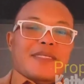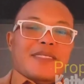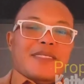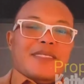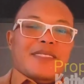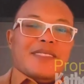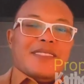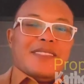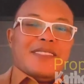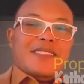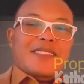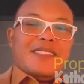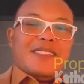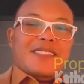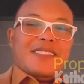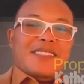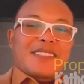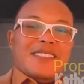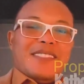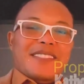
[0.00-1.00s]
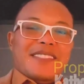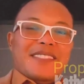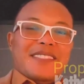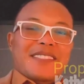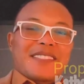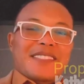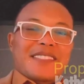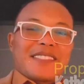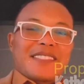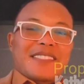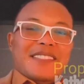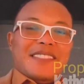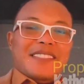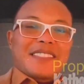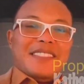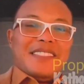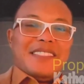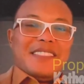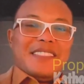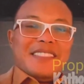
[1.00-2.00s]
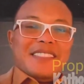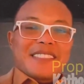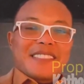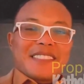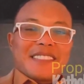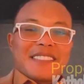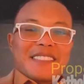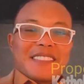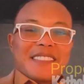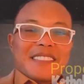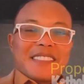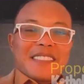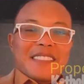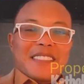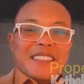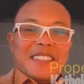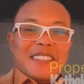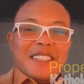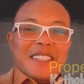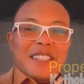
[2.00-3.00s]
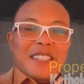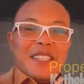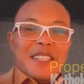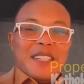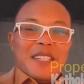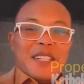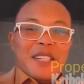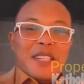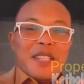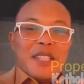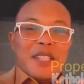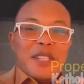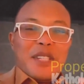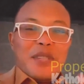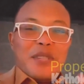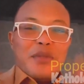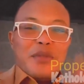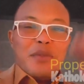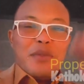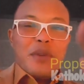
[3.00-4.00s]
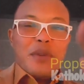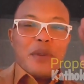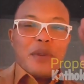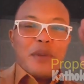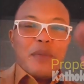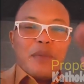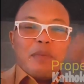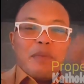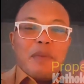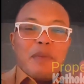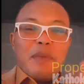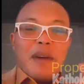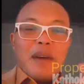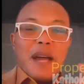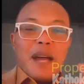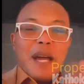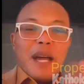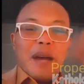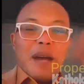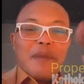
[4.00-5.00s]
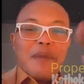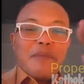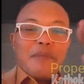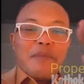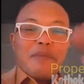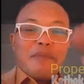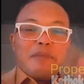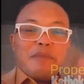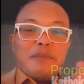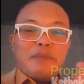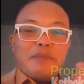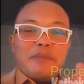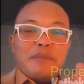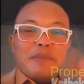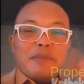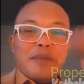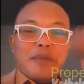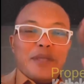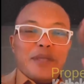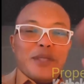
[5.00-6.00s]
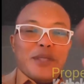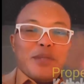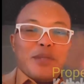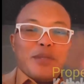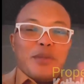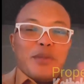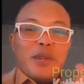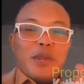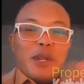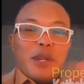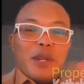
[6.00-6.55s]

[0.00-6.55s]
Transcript: memberi pengertian dulu sama kerabat saya. Doakan komunikasi saya lancar, kata Sule.